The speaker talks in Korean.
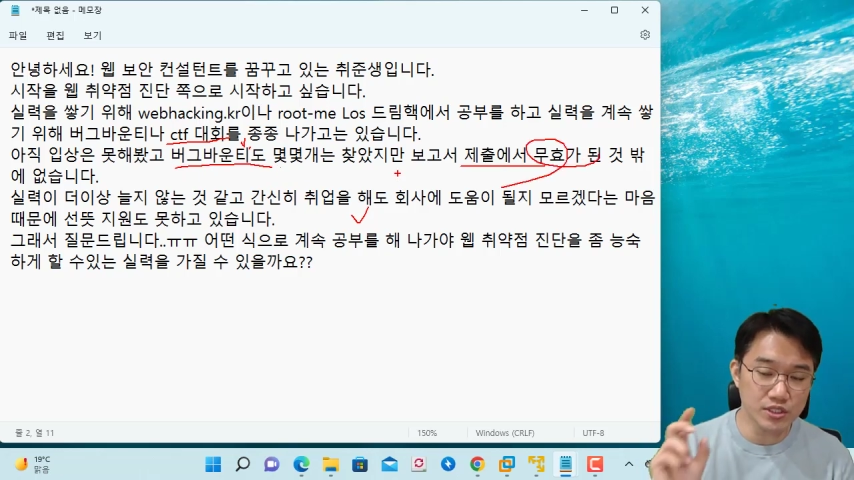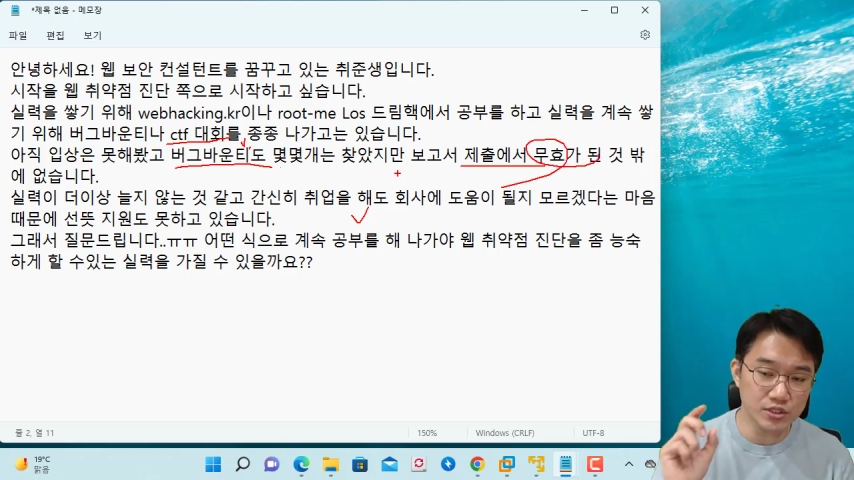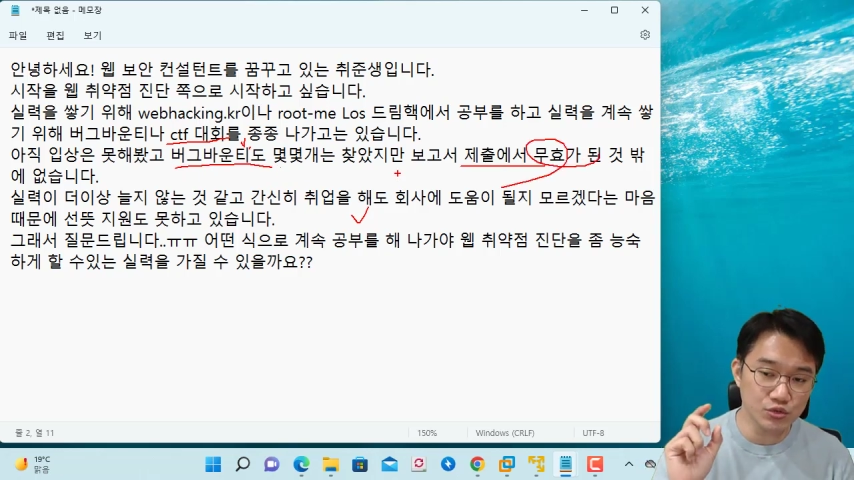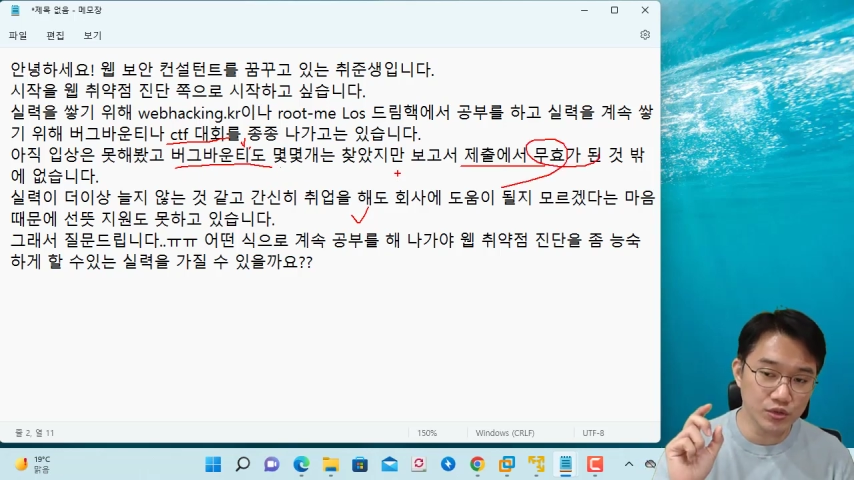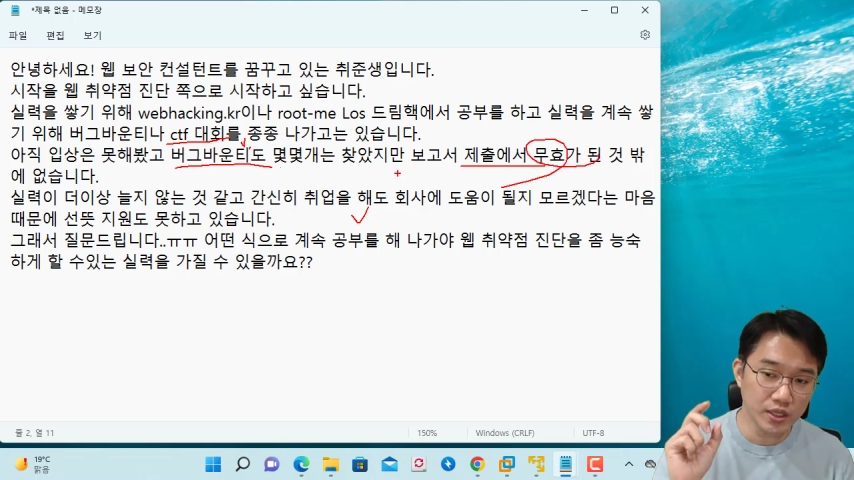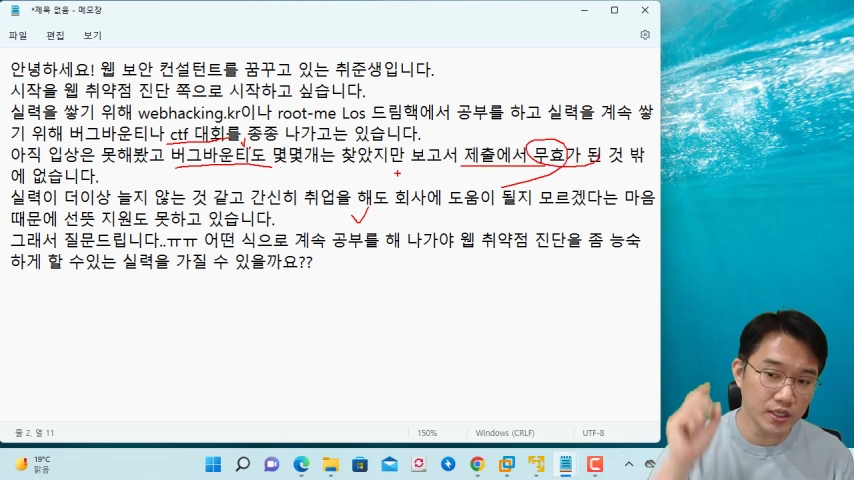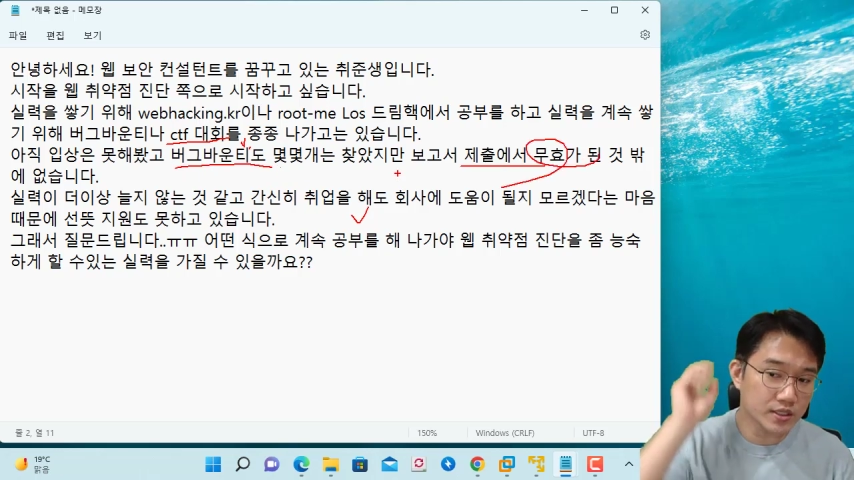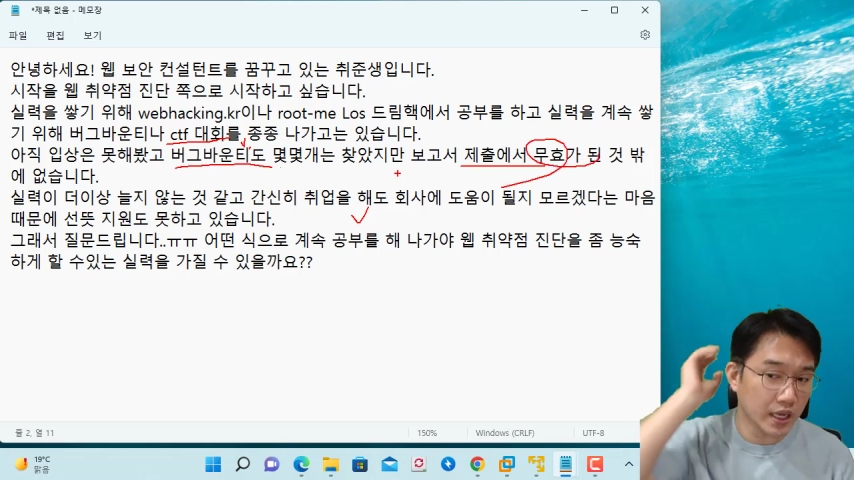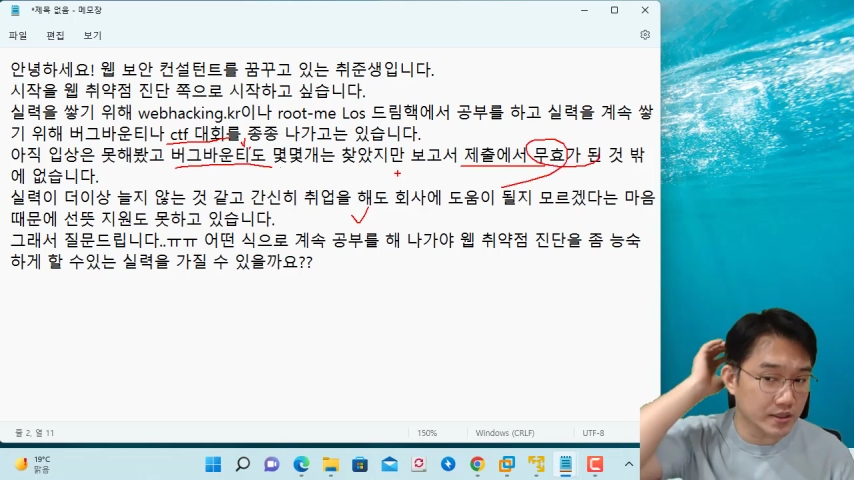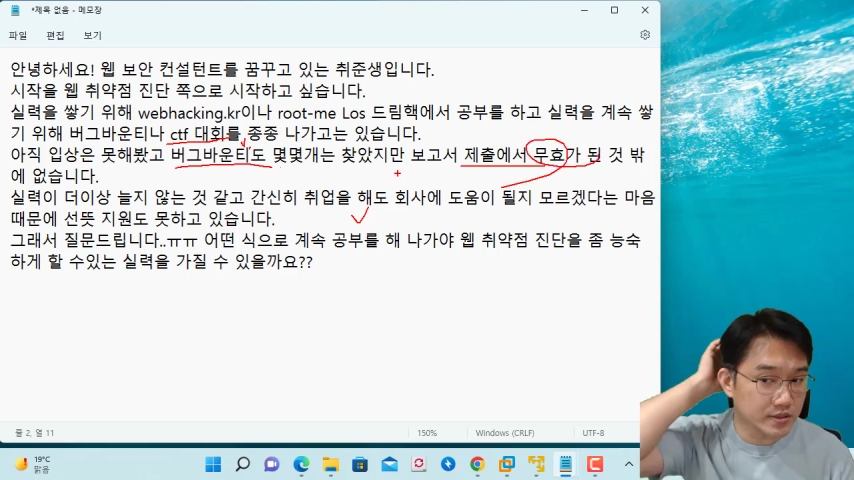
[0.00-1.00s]
기존에
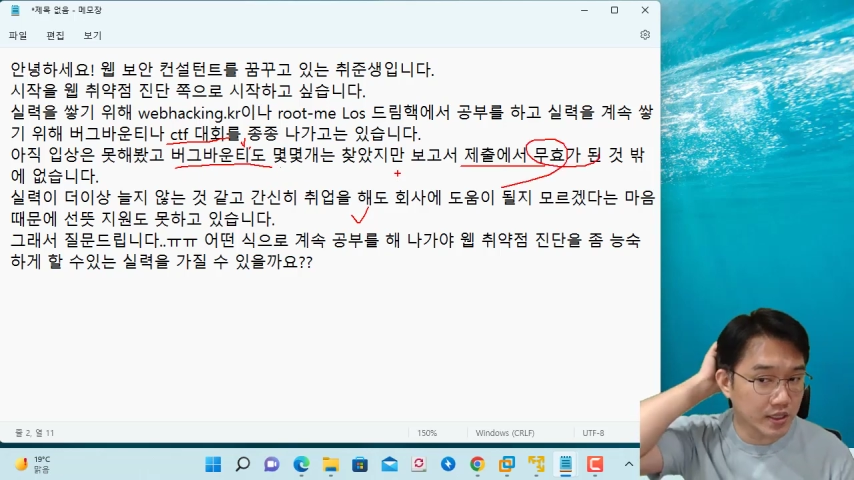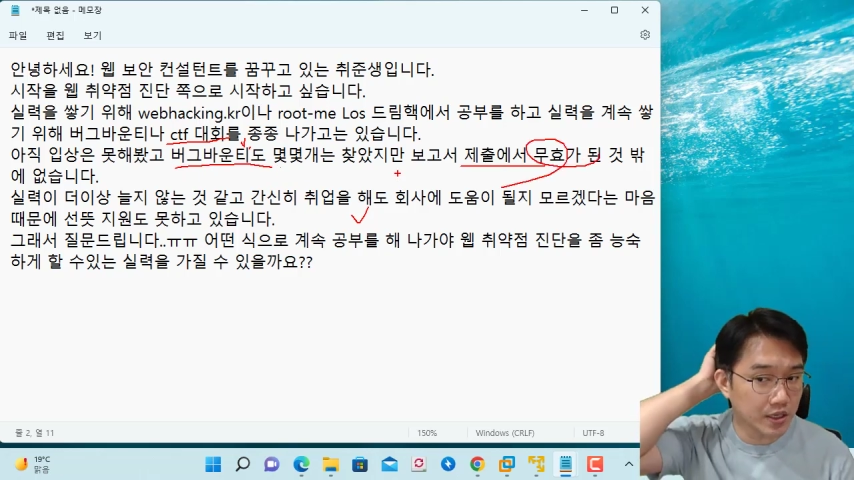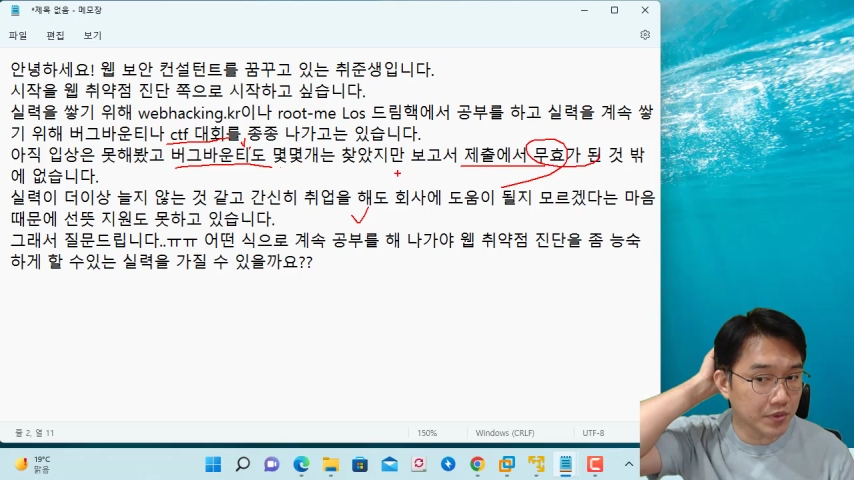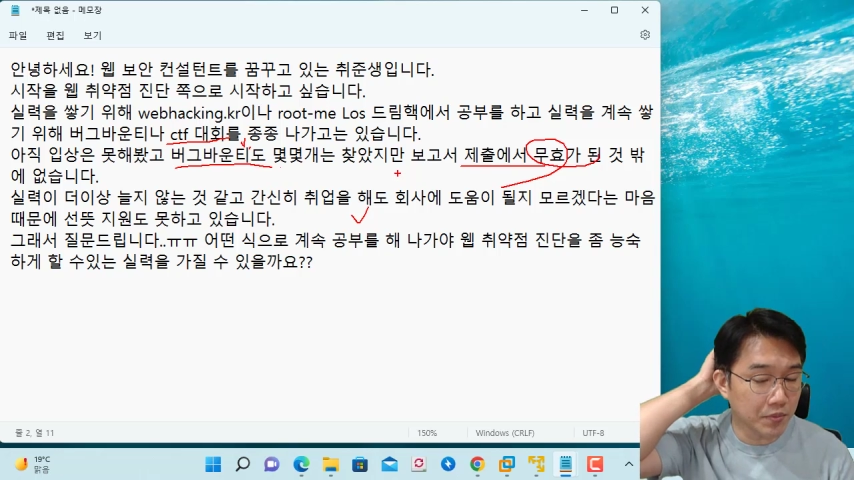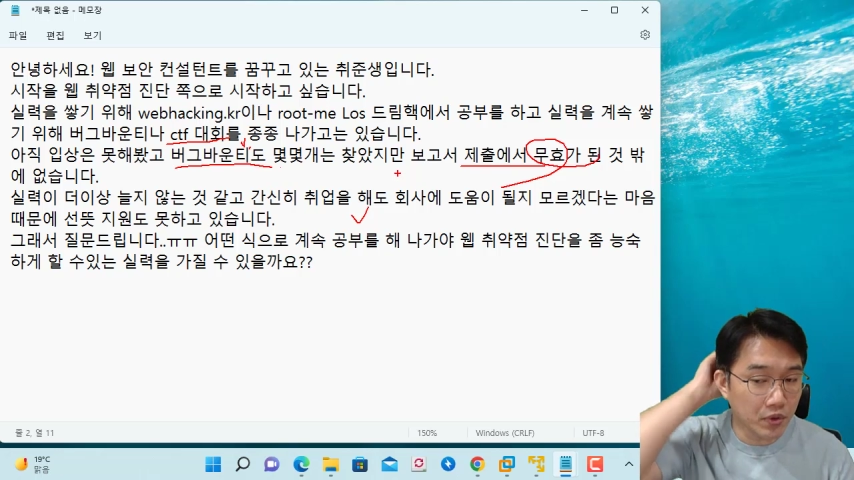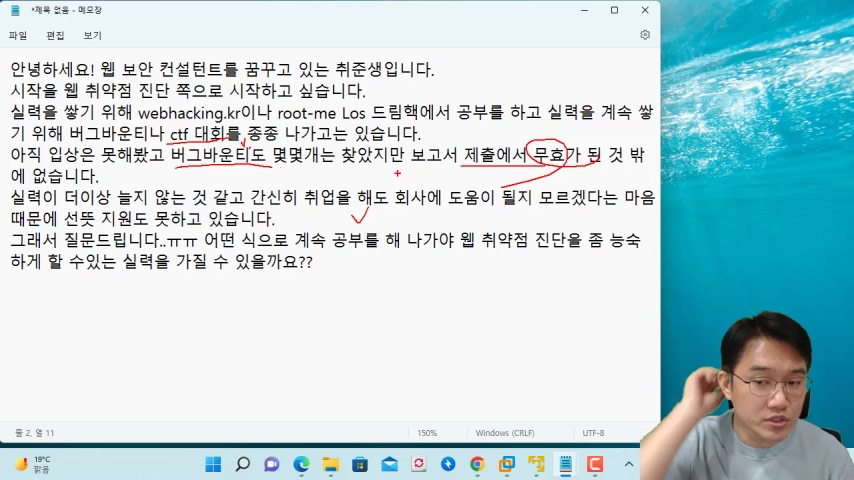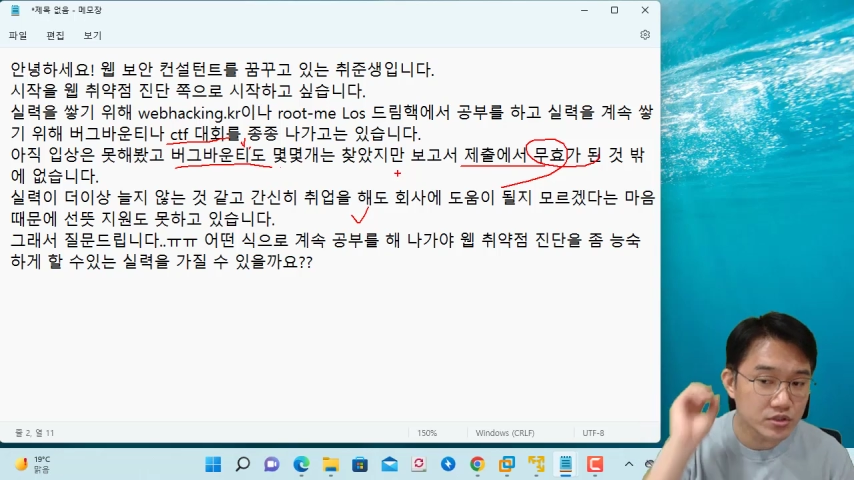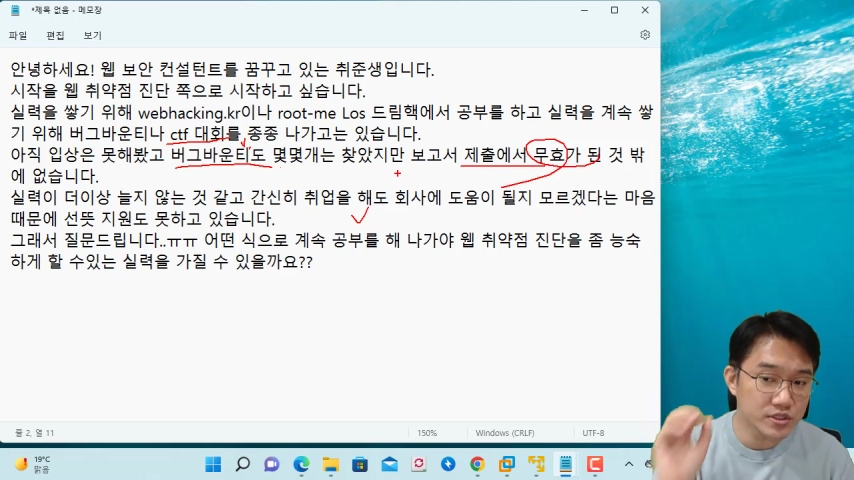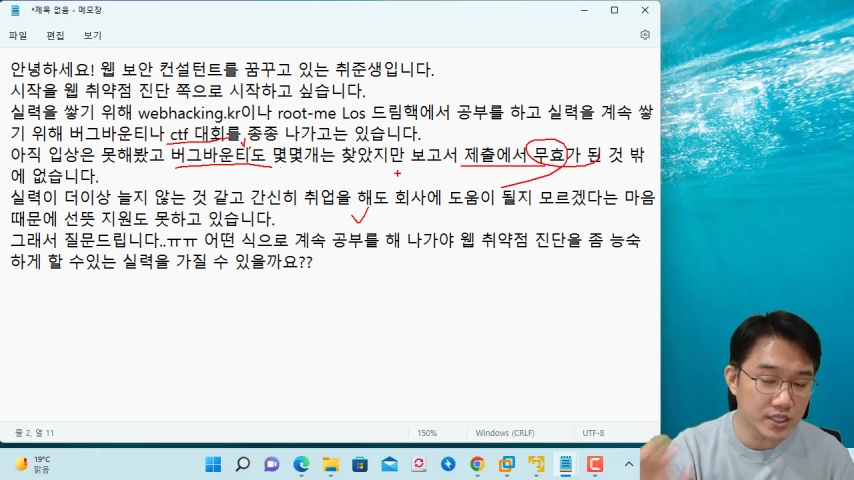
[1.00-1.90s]
다른 사람이 먼저